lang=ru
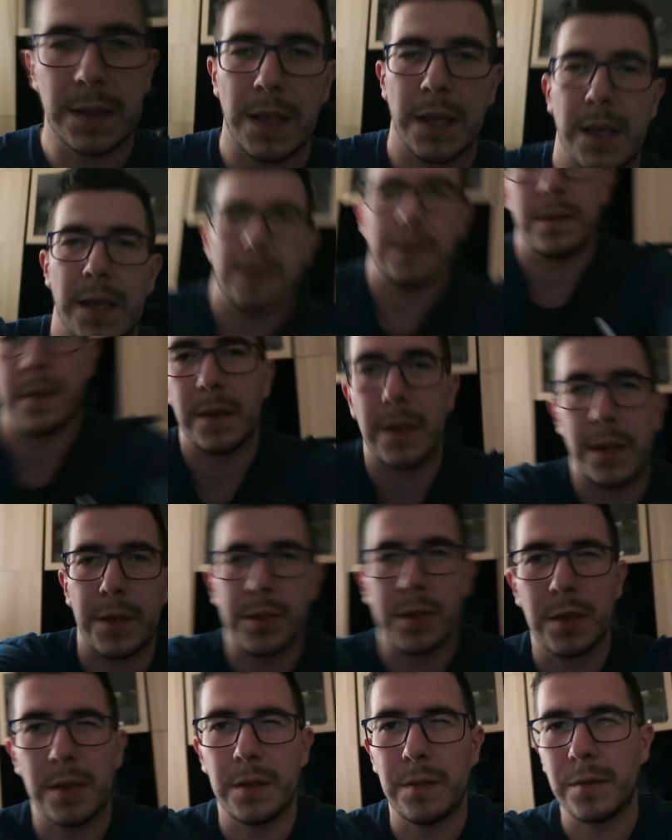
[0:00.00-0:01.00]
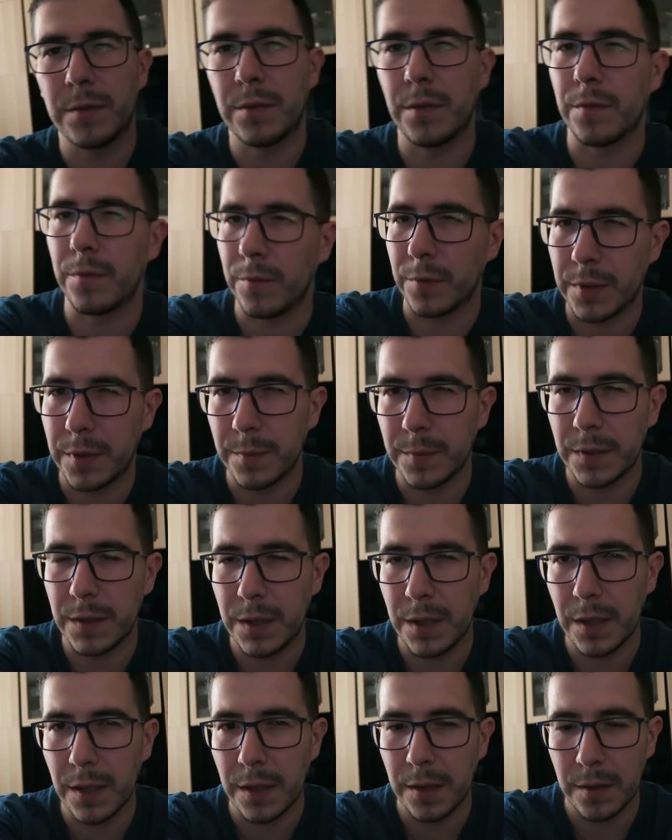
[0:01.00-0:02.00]
стояла карточка
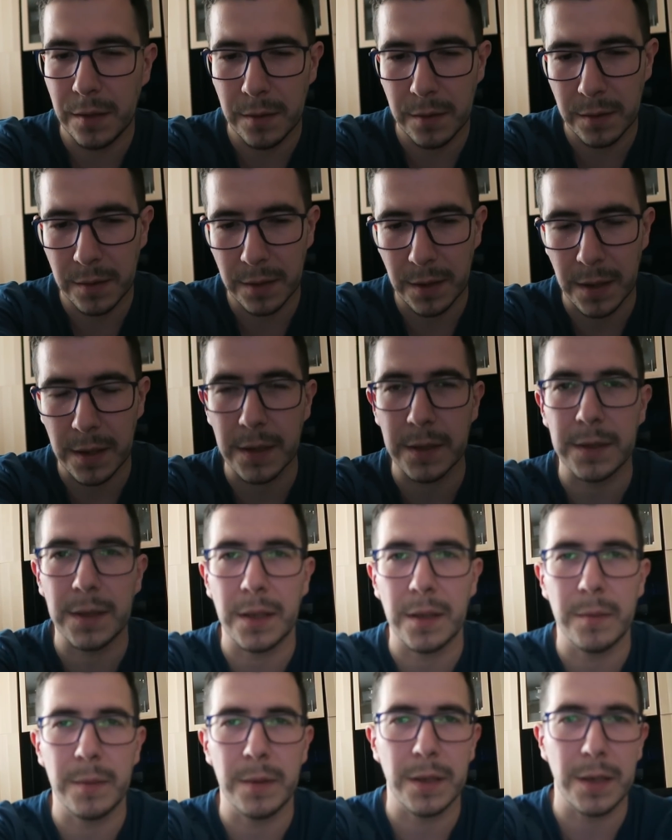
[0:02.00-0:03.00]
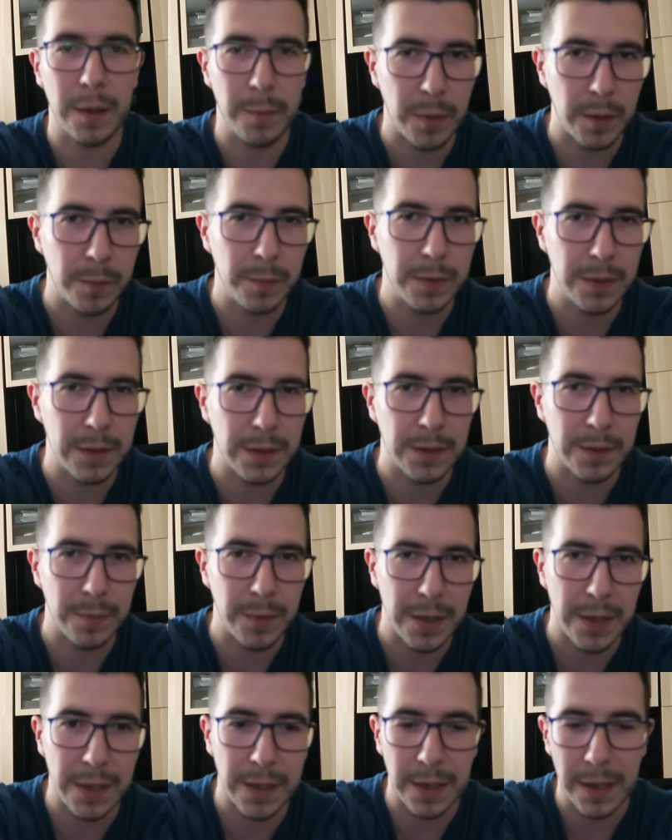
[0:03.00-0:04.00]
980 Ti, как раз когда меня HyperPC
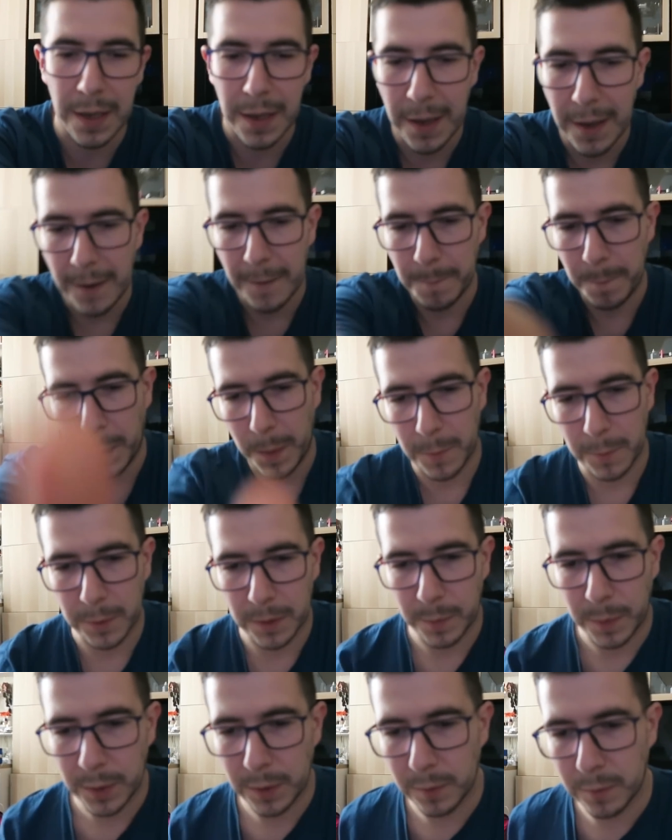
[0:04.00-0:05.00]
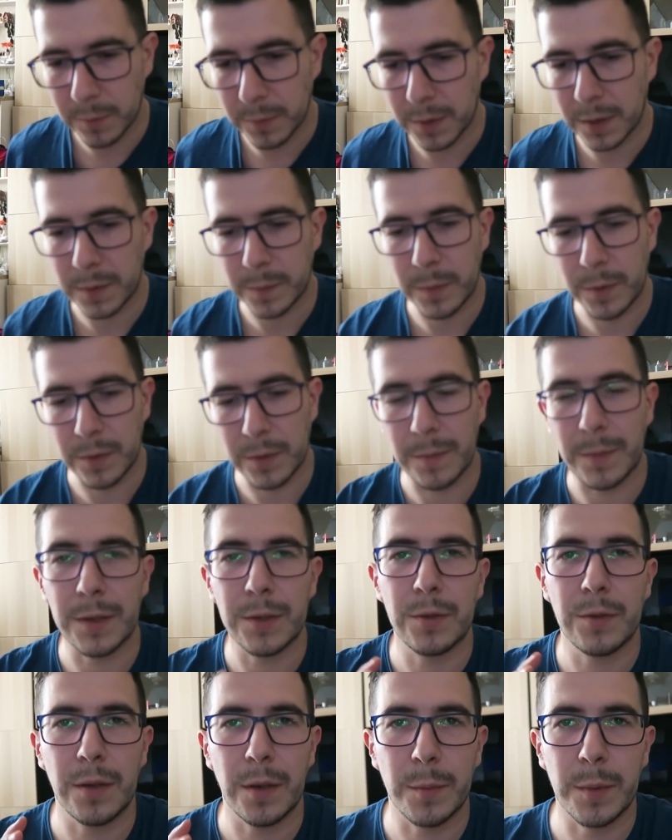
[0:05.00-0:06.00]
собирали. Вот, а потом у нас был
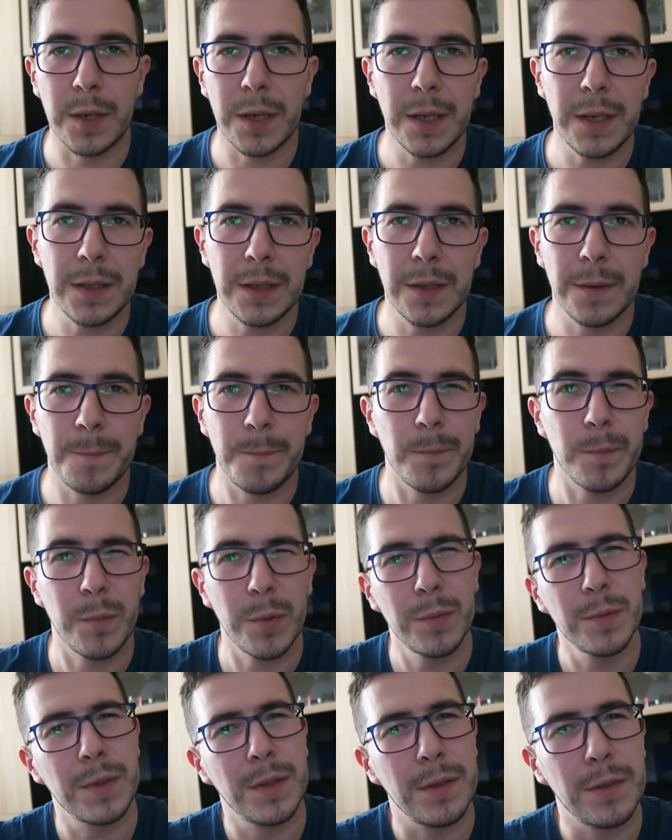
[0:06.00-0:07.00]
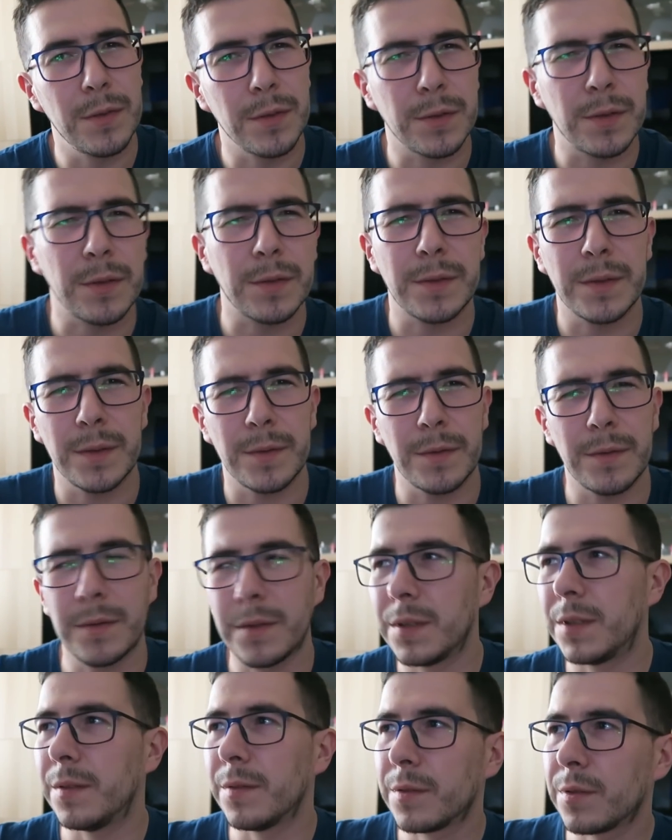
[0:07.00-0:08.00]
небольшой апгрейд. Помните, 900,
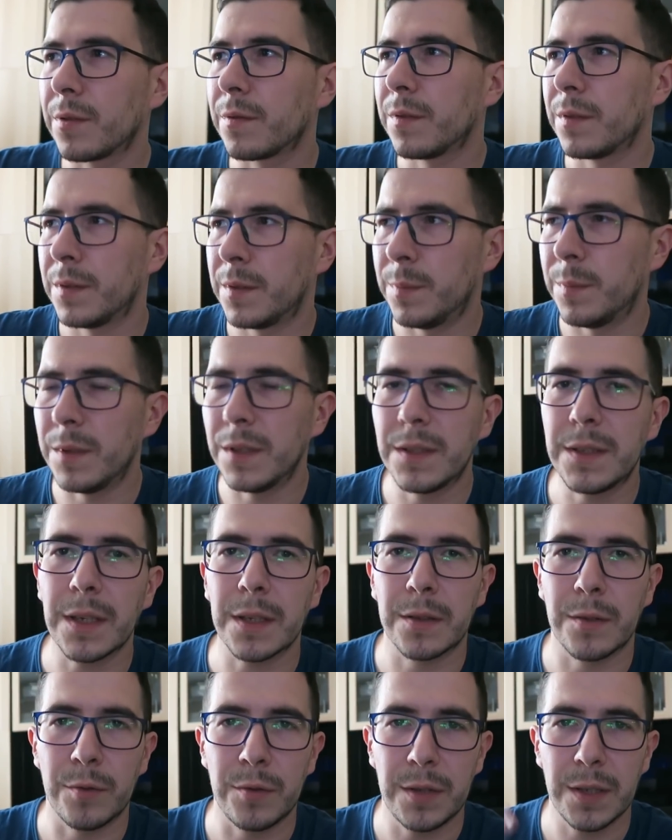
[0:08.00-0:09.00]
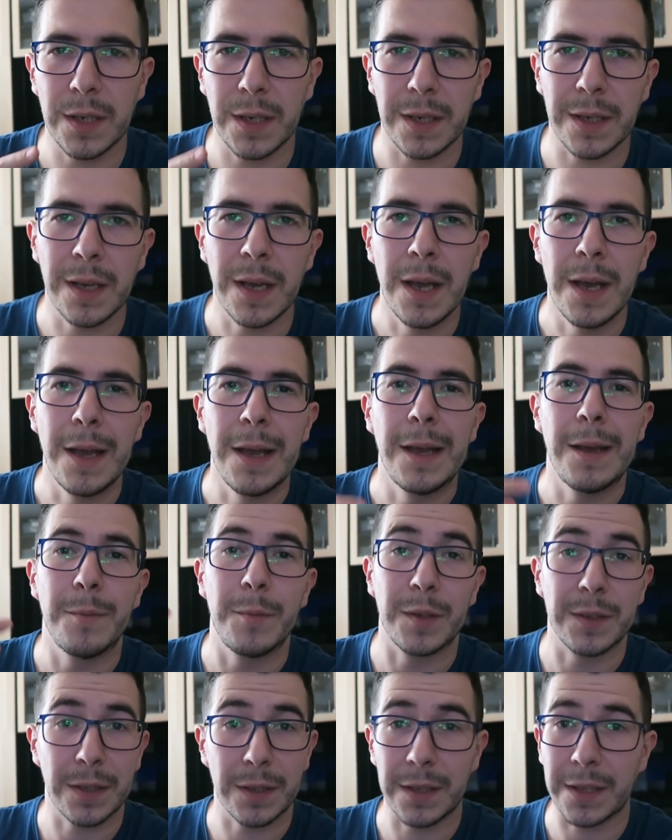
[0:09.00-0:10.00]
980 Ti
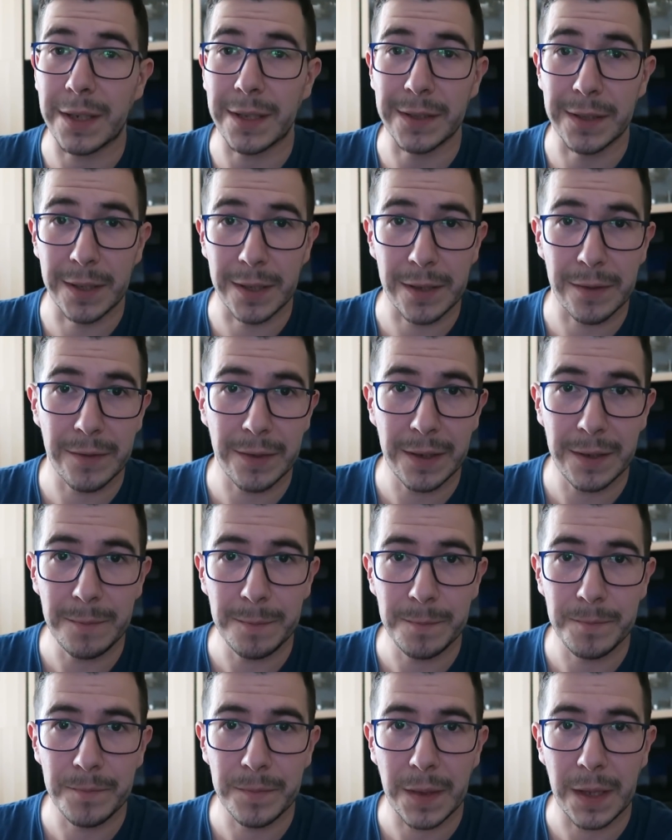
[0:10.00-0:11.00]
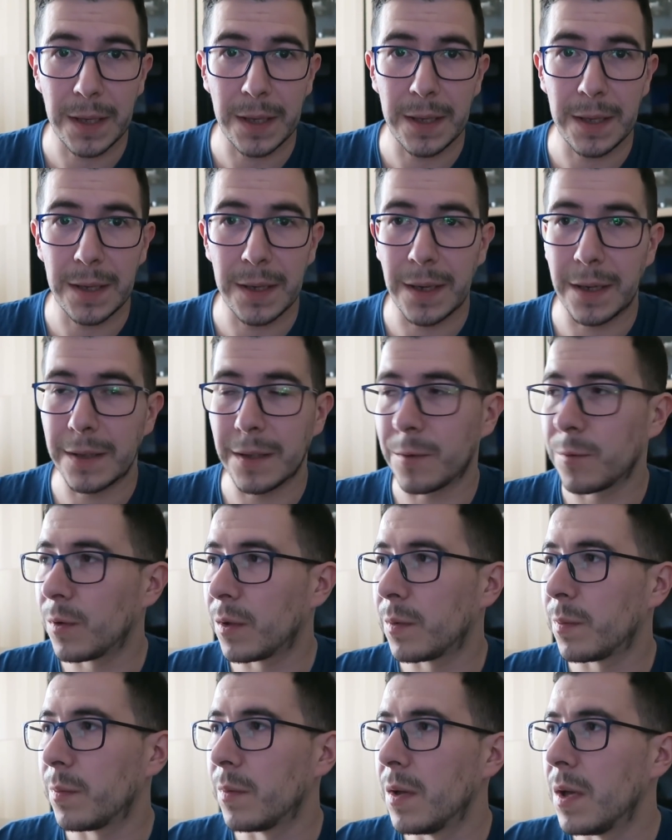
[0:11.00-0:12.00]
мы, кстати, разыгрывали, и она
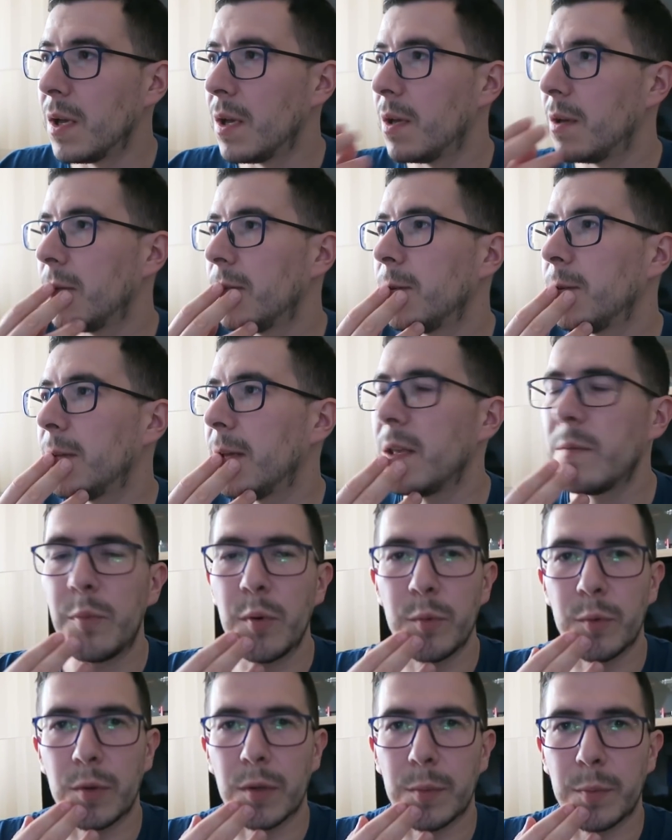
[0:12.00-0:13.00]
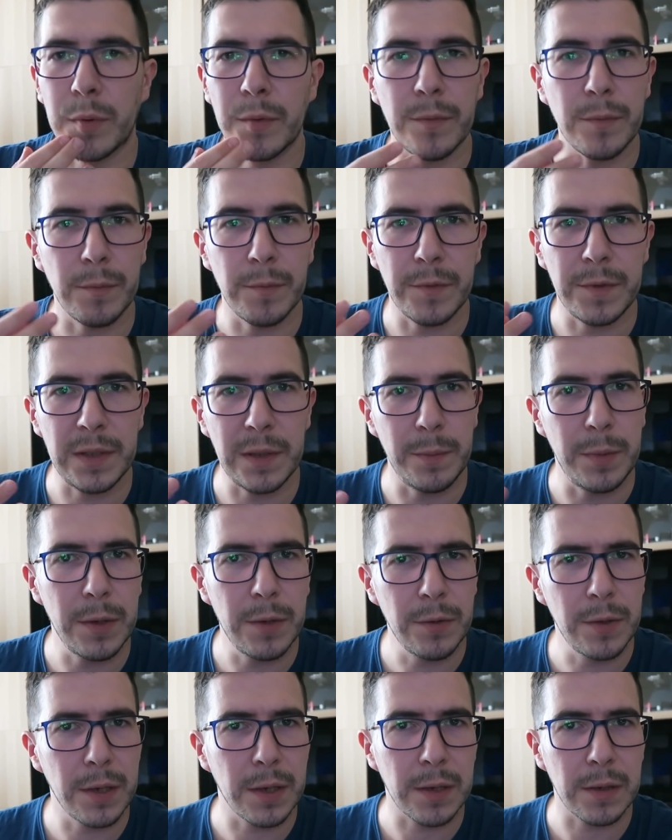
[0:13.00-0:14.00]
куда-то... Ну, я не помню, куда-то, в
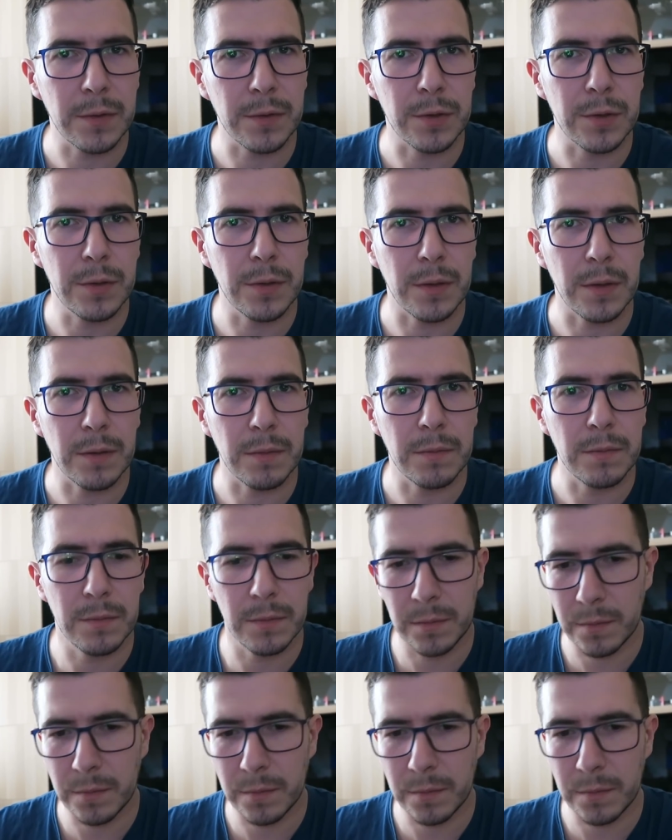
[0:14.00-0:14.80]
Сибирь уехала, что ли?